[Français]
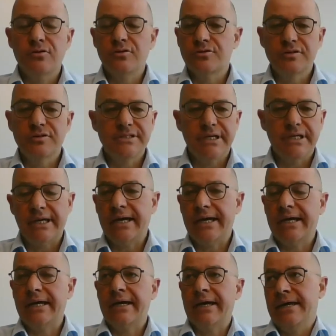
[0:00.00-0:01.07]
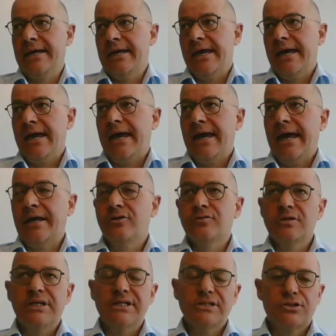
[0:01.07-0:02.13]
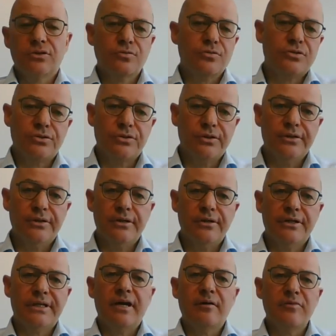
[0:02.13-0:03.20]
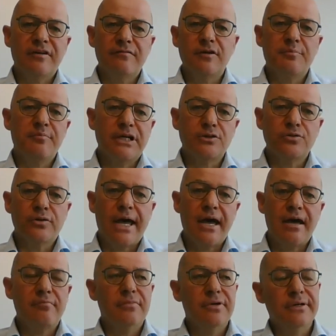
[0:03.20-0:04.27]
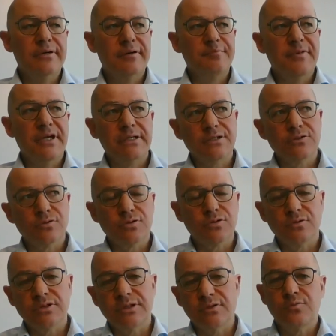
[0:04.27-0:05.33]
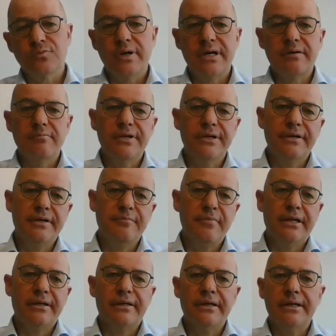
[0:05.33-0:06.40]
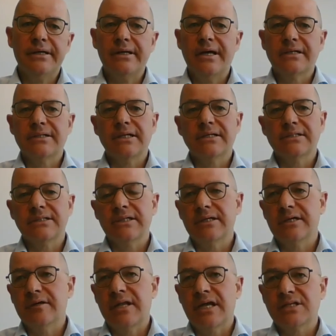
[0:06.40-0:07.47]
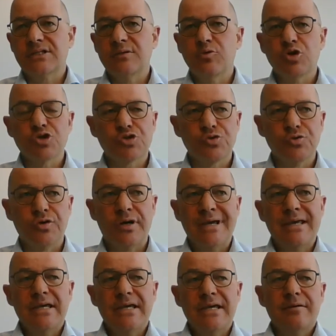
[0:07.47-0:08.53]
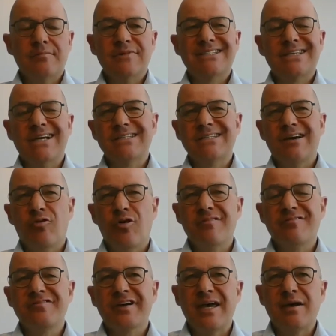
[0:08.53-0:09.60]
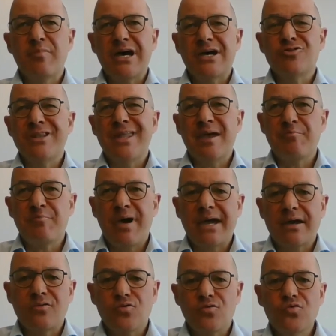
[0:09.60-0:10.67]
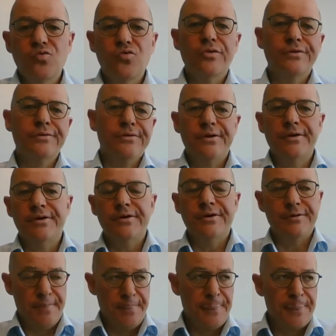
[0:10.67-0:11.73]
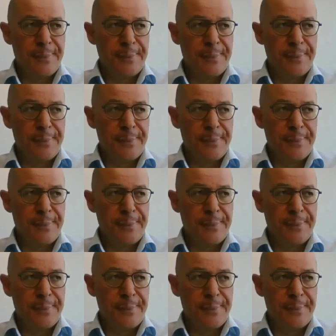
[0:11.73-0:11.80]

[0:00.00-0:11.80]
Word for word: utilisait à toutes les sauces euh, le terme développement durable, euh, mettait sur son site web, euh, mettait dans, ses, dans ses brochures, mais sans avoir vraiment un impact ou une,